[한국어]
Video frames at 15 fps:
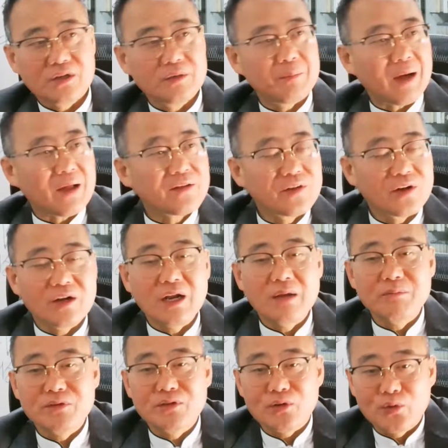반성을
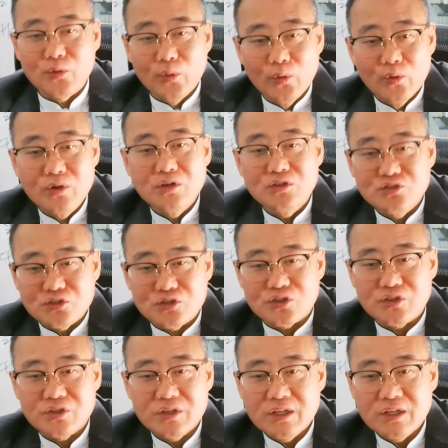하면서 교훈을 주는,